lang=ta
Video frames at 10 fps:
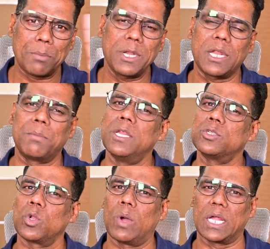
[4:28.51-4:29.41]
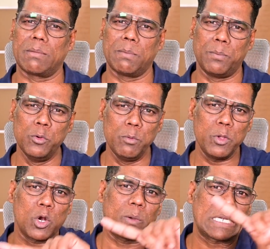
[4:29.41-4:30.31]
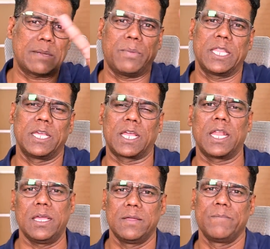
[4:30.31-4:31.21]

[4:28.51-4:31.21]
ஆர்பிட் அப்படின்னு சொல்லுவாங்க நம்ம பூமியோட வட்டப்பாதை இருக்குல்ல